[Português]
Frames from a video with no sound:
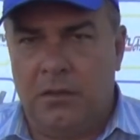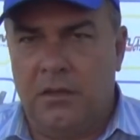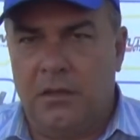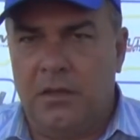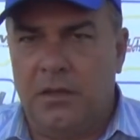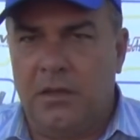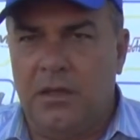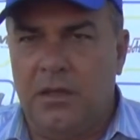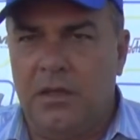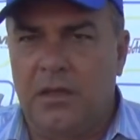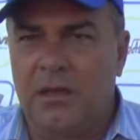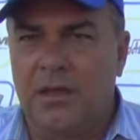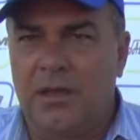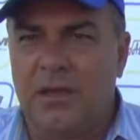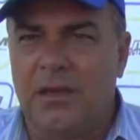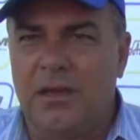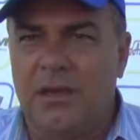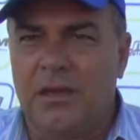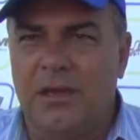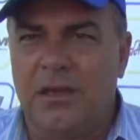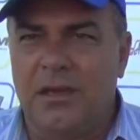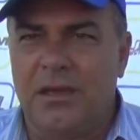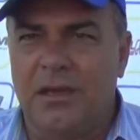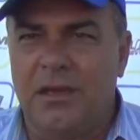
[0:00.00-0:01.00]

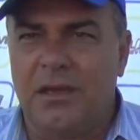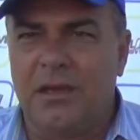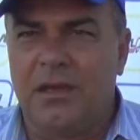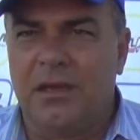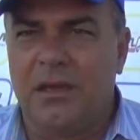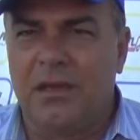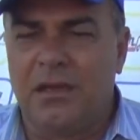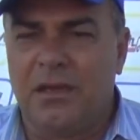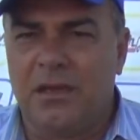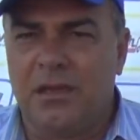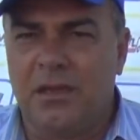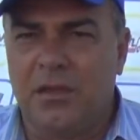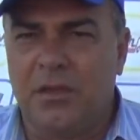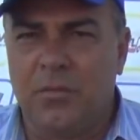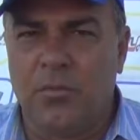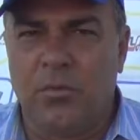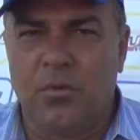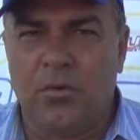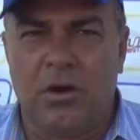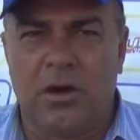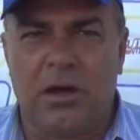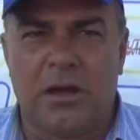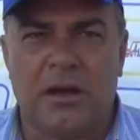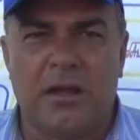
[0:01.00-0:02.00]
É,
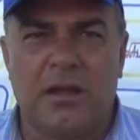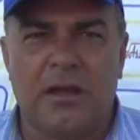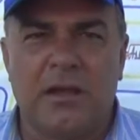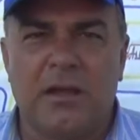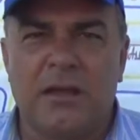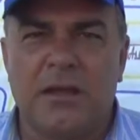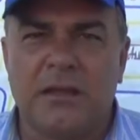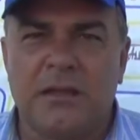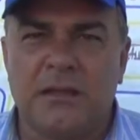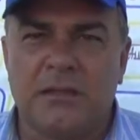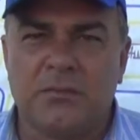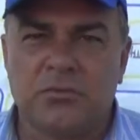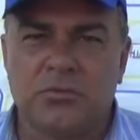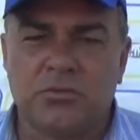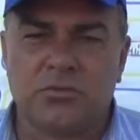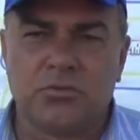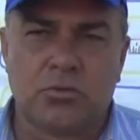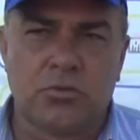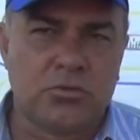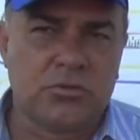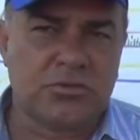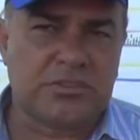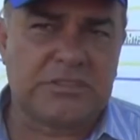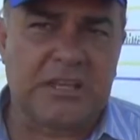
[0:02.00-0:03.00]
embora os
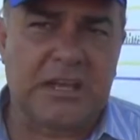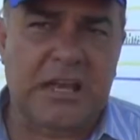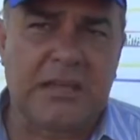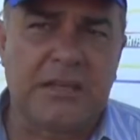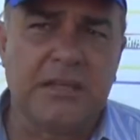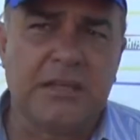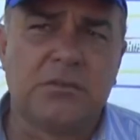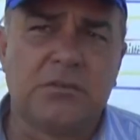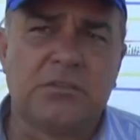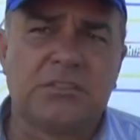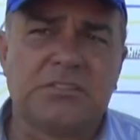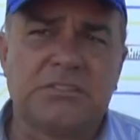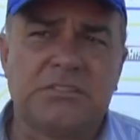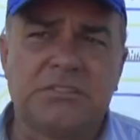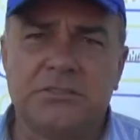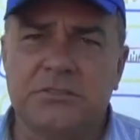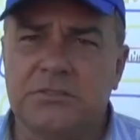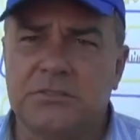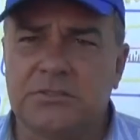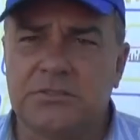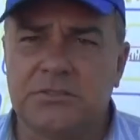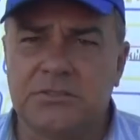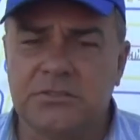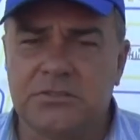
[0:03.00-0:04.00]
gols saíram
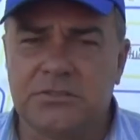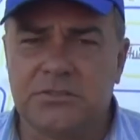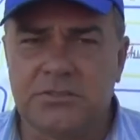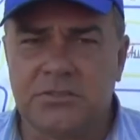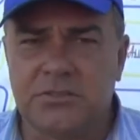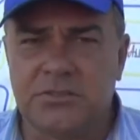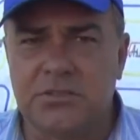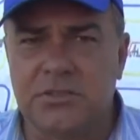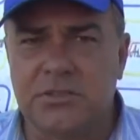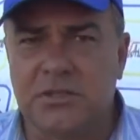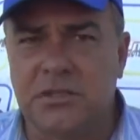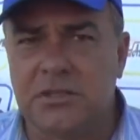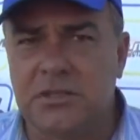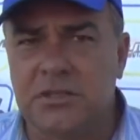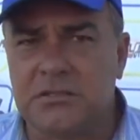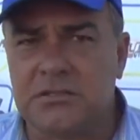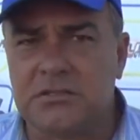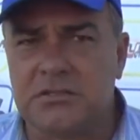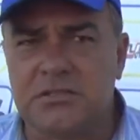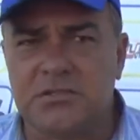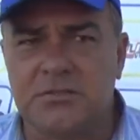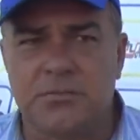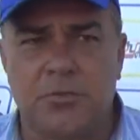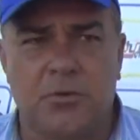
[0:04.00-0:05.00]
assim de, de, de
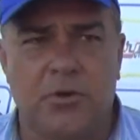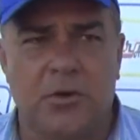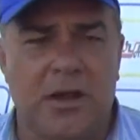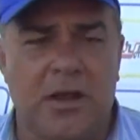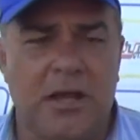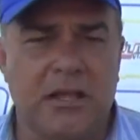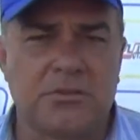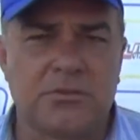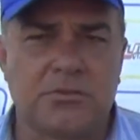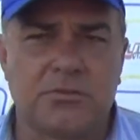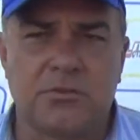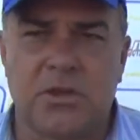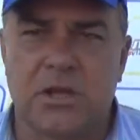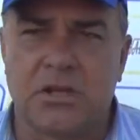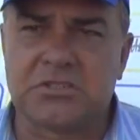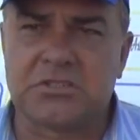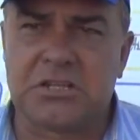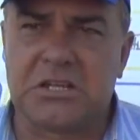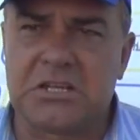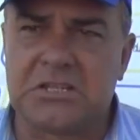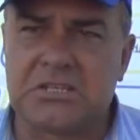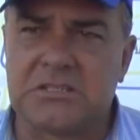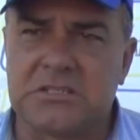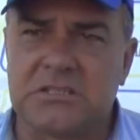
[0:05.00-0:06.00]
lances esporádicos,
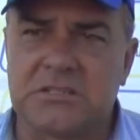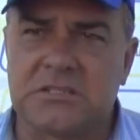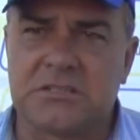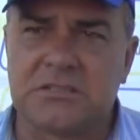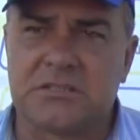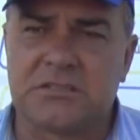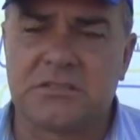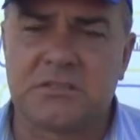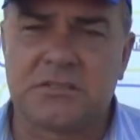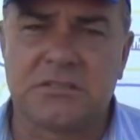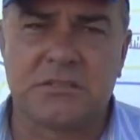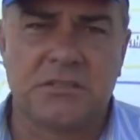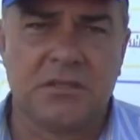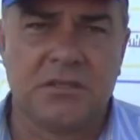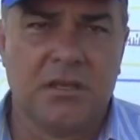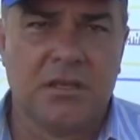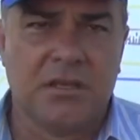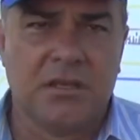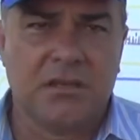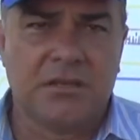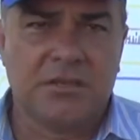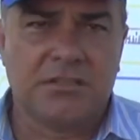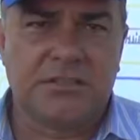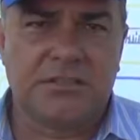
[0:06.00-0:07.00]
acho que as
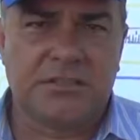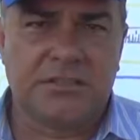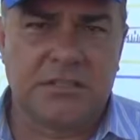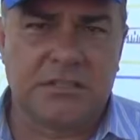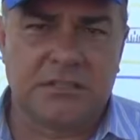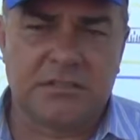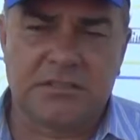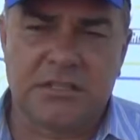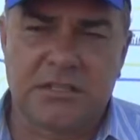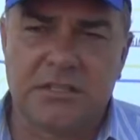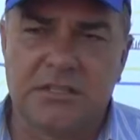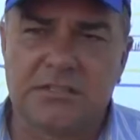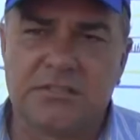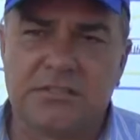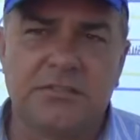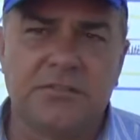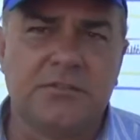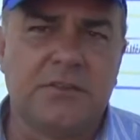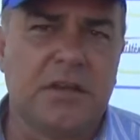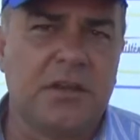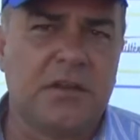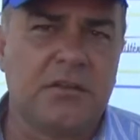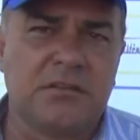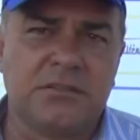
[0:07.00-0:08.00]
chances que eles
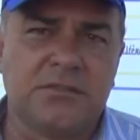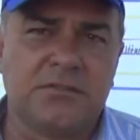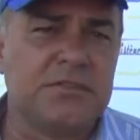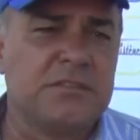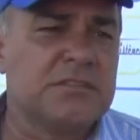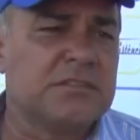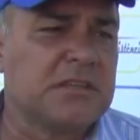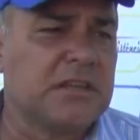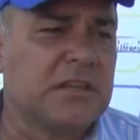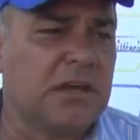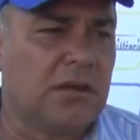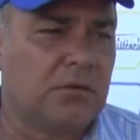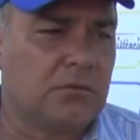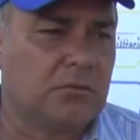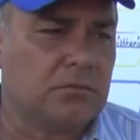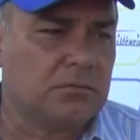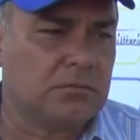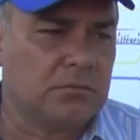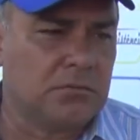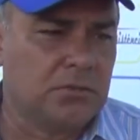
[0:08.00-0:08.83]
tiveram, eles fizeram.